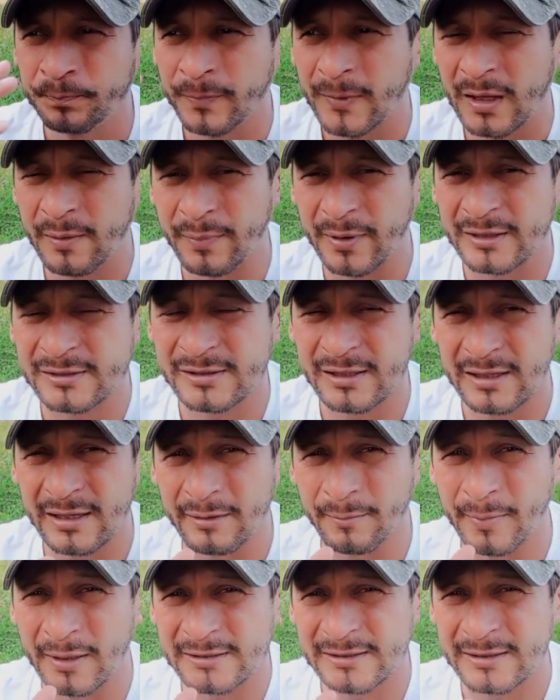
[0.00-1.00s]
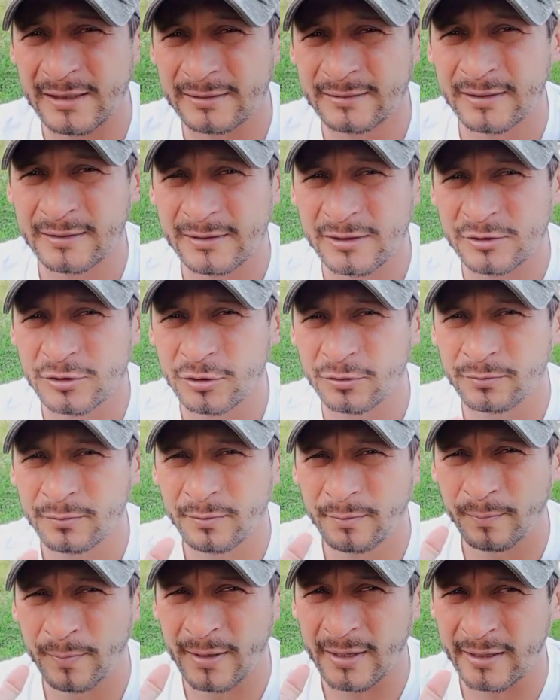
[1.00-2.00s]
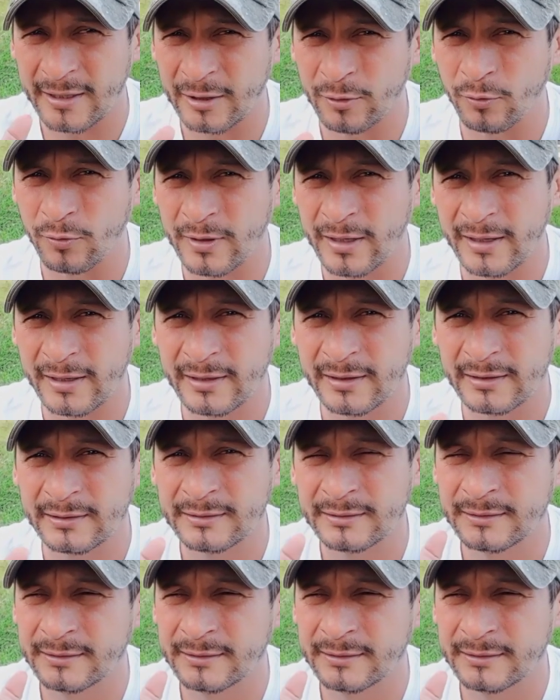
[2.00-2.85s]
y préstenle bastante atención para que no caiga